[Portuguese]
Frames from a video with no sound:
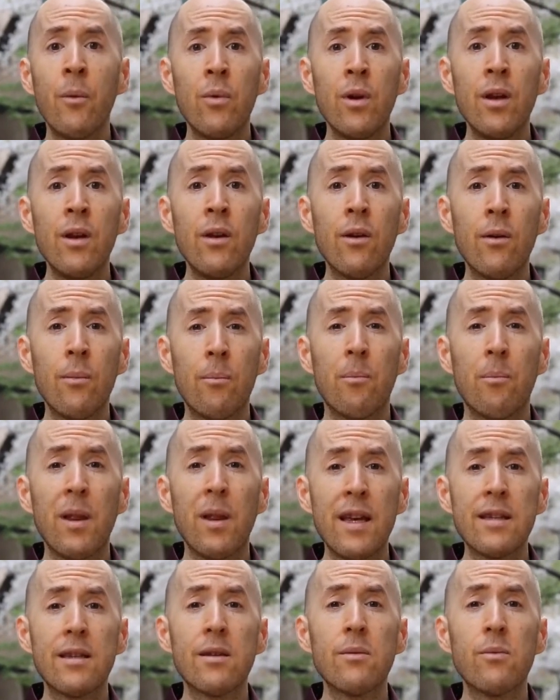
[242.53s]
Você
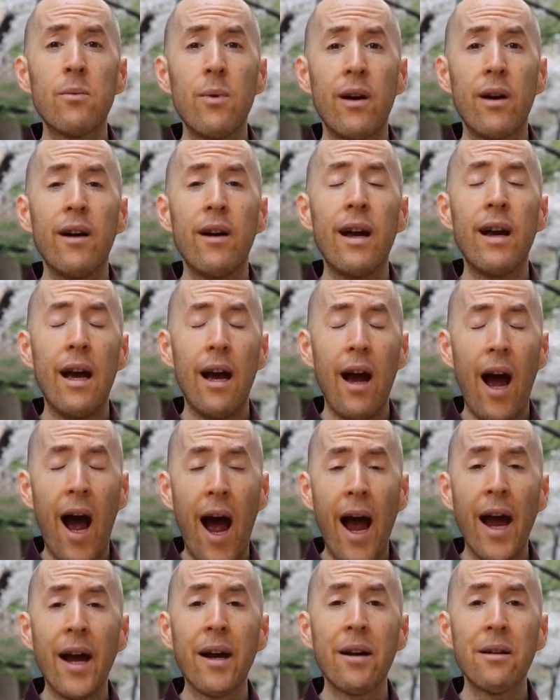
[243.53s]
sabe, lugares
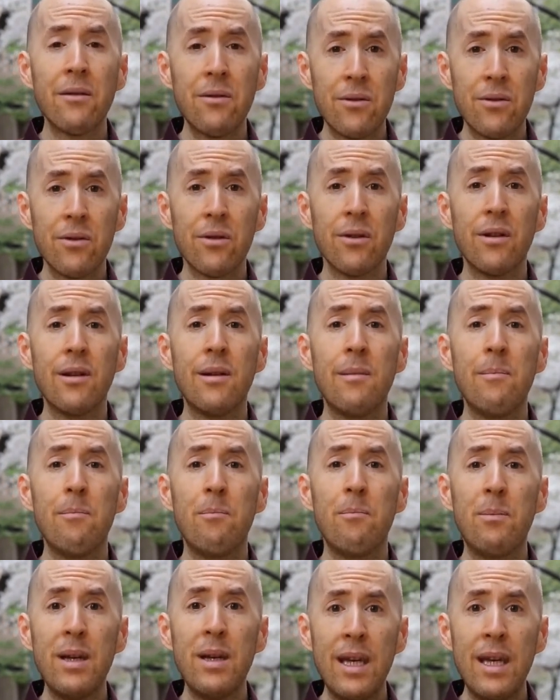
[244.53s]
onde o ferro não
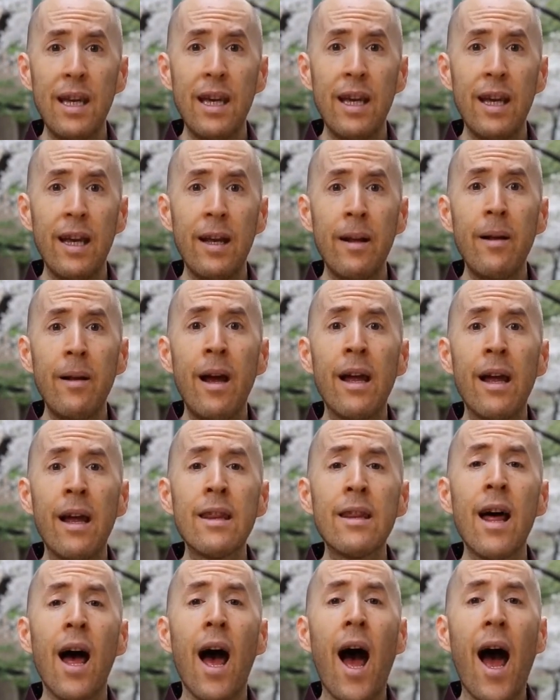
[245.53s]
deveria estar.
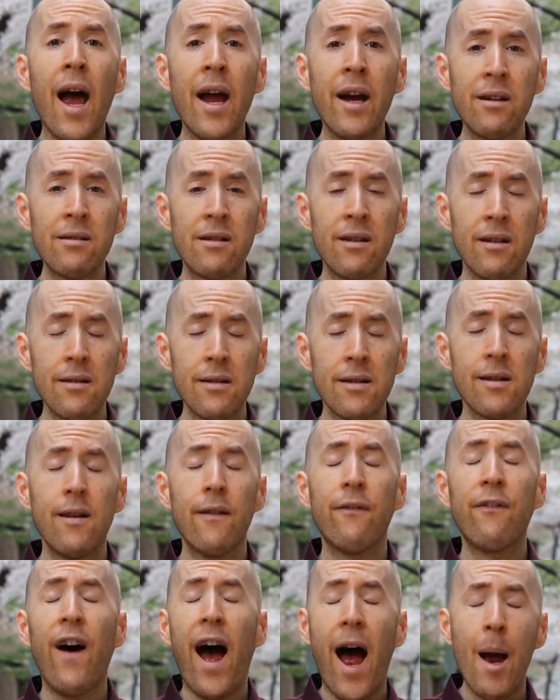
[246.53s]
E esse ferro
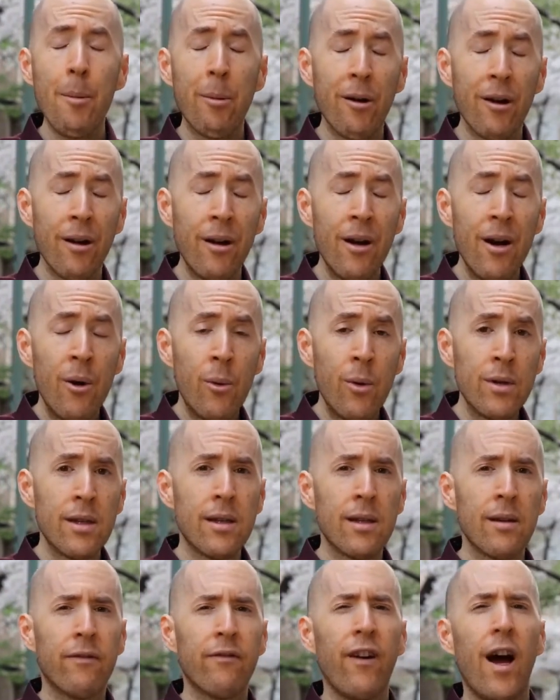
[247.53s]
vira fibra, que é
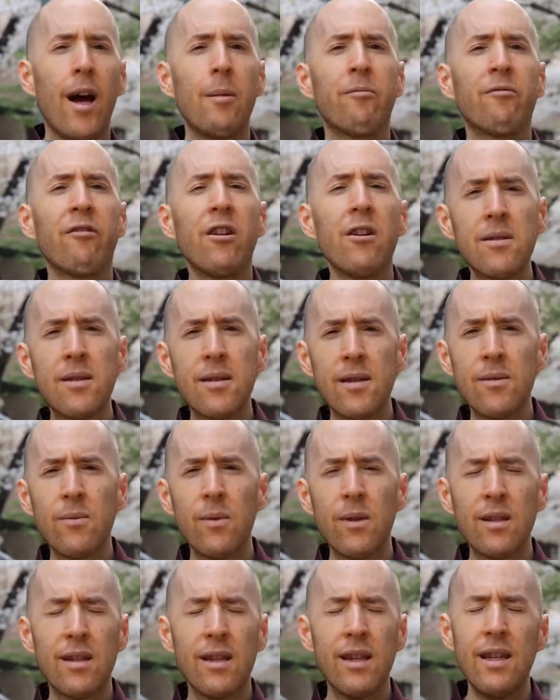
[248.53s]
uma fibrose,
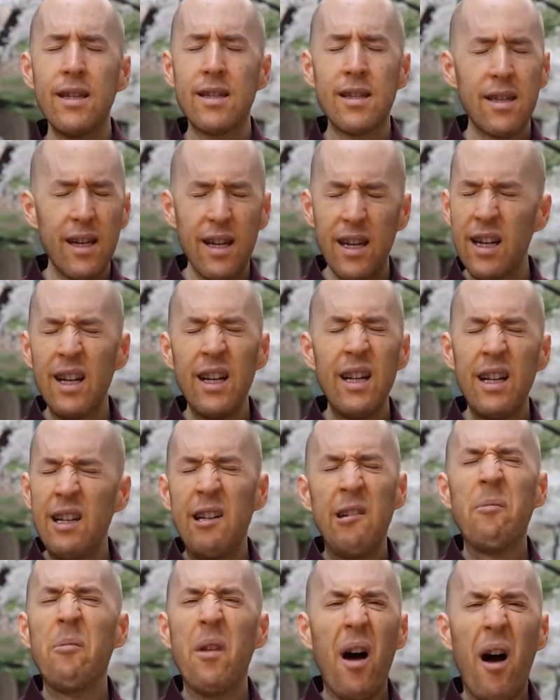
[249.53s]
que leva a todo
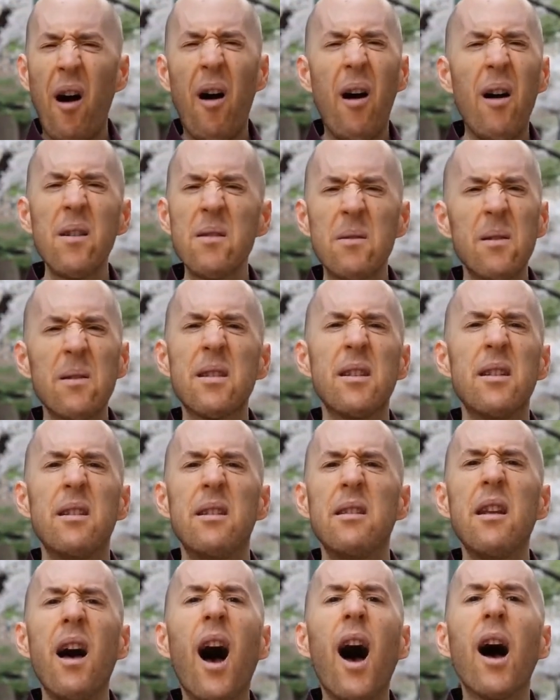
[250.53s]
tipo de coisa nada
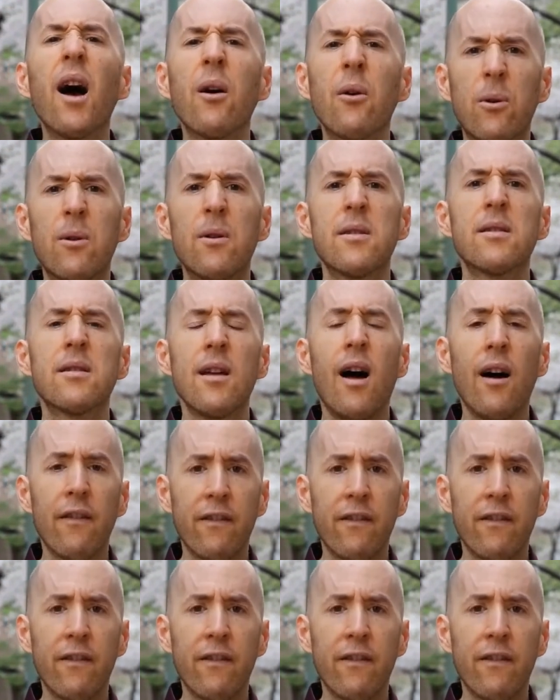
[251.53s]
legal, né?